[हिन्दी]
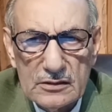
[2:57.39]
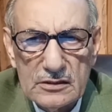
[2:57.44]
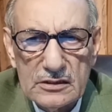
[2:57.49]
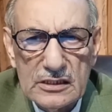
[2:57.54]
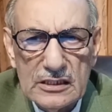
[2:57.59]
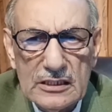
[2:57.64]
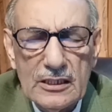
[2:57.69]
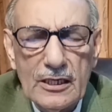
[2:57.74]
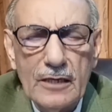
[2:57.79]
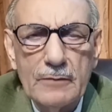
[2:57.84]

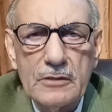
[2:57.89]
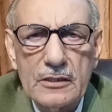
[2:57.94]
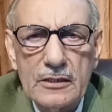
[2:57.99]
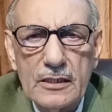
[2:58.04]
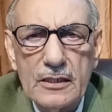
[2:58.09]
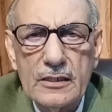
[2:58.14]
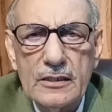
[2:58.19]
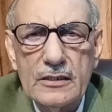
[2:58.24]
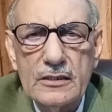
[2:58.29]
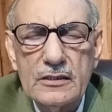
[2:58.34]
ज़रिया
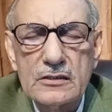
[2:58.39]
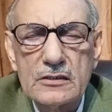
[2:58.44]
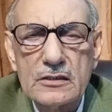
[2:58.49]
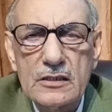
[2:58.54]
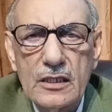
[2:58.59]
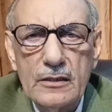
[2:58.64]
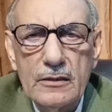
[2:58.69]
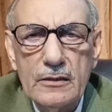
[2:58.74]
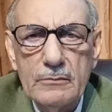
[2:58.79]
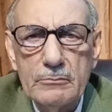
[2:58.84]
बना
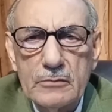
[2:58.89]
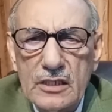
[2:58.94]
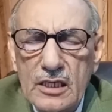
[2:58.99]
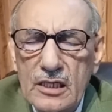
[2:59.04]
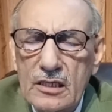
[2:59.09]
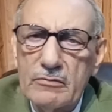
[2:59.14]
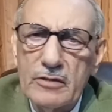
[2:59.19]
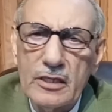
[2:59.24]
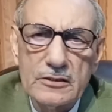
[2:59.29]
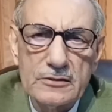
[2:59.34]
इसका
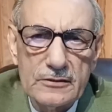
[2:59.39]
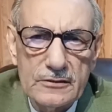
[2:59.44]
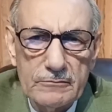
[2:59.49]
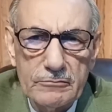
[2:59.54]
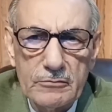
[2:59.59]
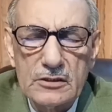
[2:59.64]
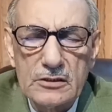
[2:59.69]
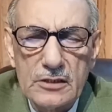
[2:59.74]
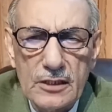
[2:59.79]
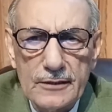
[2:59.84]
मियाँ नवाज शरीफ
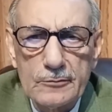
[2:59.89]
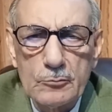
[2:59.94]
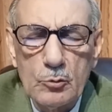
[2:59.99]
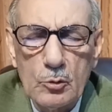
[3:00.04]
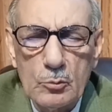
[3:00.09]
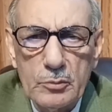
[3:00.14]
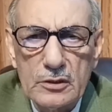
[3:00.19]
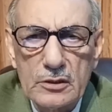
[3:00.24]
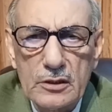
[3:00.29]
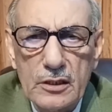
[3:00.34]
के साथ
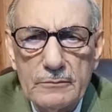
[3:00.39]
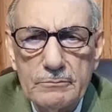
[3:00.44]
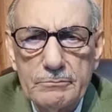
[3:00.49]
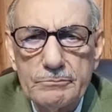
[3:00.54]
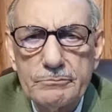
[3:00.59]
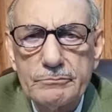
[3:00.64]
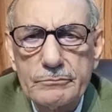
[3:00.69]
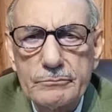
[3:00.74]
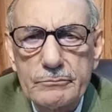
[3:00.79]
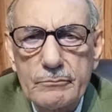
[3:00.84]
गुरबत का
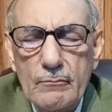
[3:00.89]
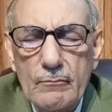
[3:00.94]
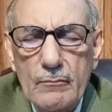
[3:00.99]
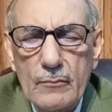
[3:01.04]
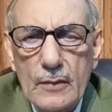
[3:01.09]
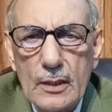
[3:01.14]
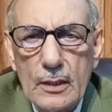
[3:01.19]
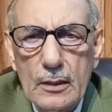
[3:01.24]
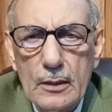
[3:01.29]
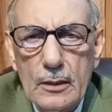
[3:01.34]

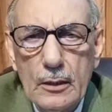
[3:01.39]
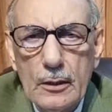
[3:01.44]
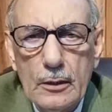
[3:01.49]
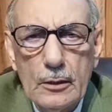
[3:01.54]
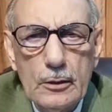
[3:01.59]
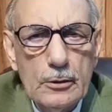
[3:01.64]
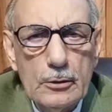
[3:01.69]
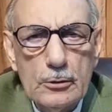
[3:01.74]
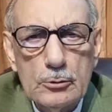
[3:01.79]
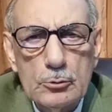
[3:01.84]

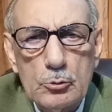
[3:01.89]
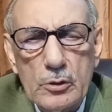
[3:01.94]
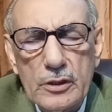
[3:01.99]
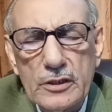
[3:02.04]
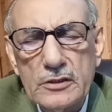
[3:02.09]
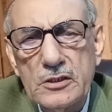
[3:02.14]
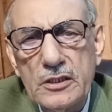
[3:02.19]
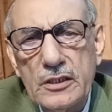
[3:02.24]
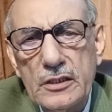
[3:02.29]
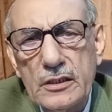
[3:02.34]

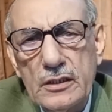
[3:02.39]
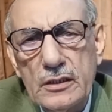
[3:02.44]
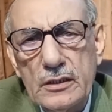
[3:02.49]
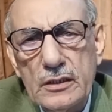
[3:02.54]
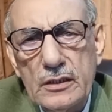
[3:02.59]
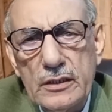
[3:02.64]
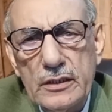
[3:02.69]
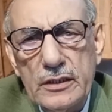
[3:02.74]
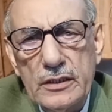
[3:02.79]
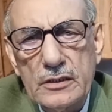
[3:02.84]
चुनाचे
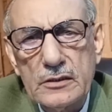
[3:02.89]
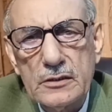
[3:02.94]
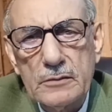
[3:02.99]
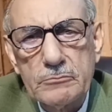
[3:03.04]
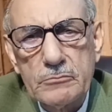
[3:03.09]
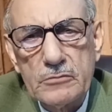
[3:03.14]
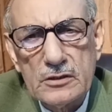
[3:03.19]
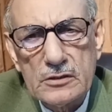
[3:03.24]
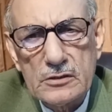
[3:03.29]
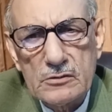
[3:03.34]
एक
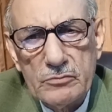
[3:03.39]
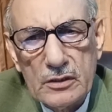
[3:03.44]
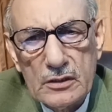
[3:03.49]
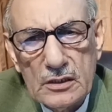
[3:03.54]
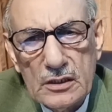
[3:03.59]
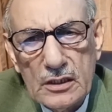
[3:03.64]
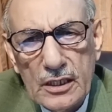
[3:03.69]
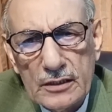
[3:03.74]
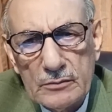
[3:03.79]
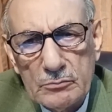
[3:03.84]
जब ट्रस्ट
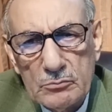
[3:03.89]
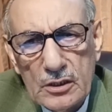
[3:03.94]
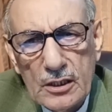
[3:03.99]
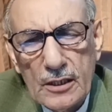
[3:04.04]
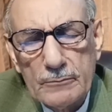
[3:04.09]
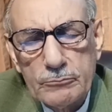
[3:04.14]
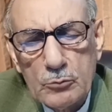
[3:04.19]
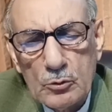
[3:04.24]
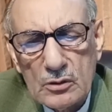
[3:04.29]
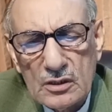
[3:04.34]
वर्दी आदमी
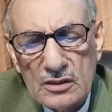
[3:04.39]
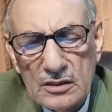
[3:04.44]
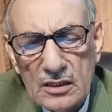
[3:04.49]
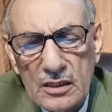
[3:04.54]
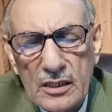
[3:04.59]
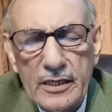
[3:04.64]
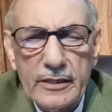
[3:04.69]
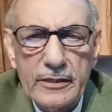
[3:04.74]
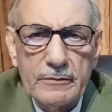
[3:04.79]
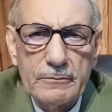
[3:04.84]
आपको
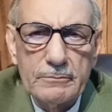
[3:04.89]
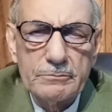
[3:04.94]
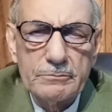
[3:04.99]
नज़र आए